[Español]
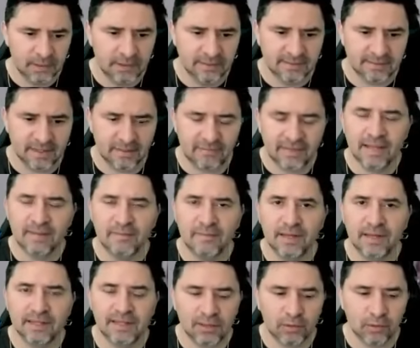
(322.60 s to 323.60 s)
Se había
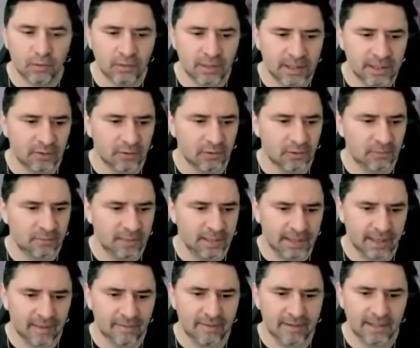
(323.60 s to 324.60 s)
advertido de esto,
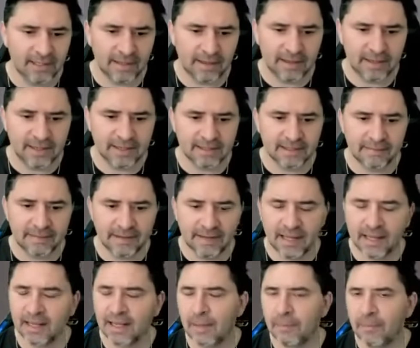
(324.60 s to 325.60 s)
estaban en alerta
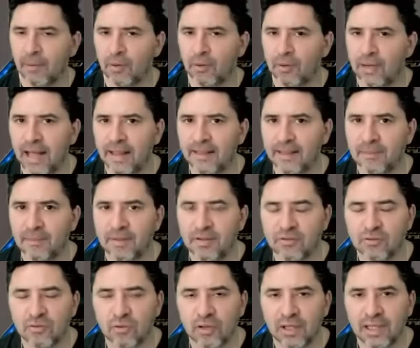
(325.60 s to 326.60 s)
naranja, pero nadie
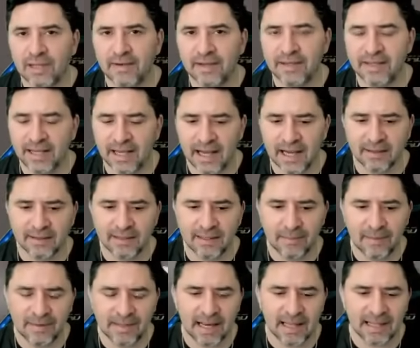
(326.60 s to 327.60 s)
pensó que iba a llegar de
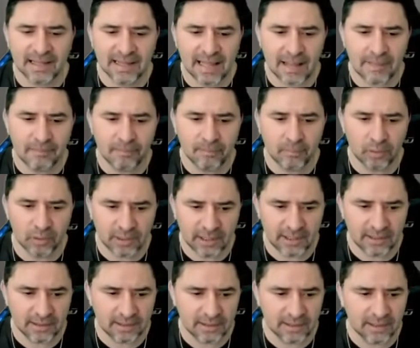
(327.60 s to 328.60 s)
manera tan
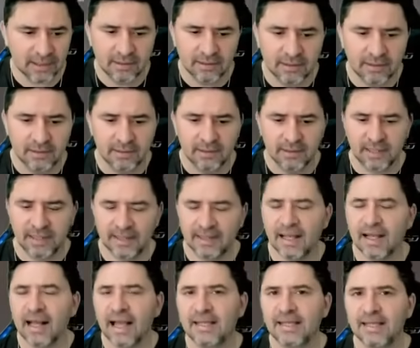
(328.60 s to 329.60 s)
potente
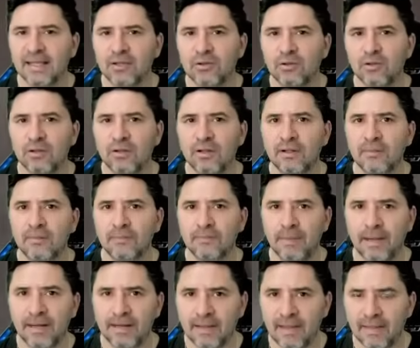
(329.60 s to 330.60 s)
están cayendo
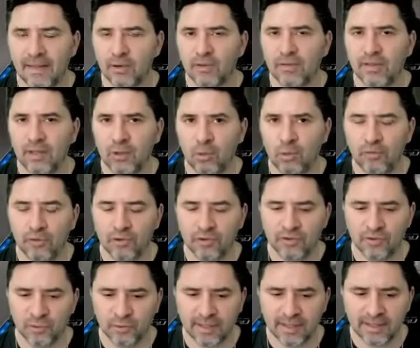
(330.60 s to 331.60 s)
verdaderos
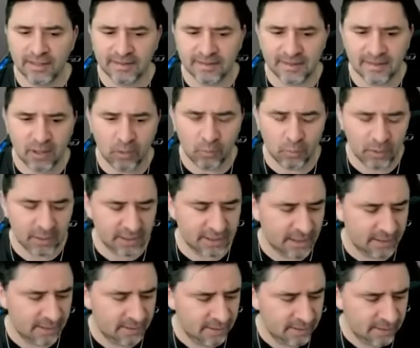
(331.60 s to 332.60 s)
diluvios. Si ustedes se dan
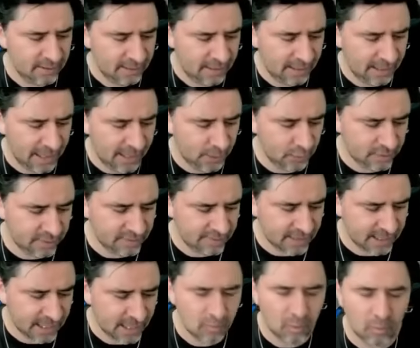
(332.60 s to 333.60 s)
cuenta, las
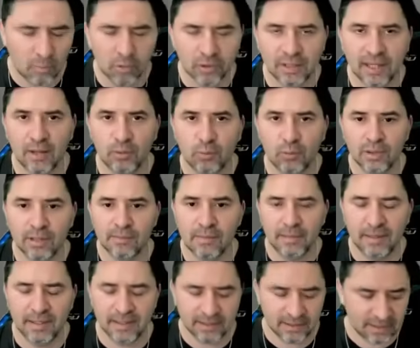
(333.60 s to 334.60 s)
noticias que hemos mostrado
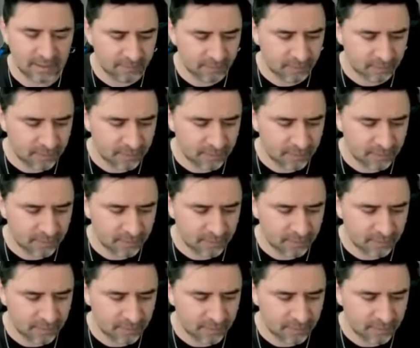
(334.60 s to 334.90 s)
últimamente,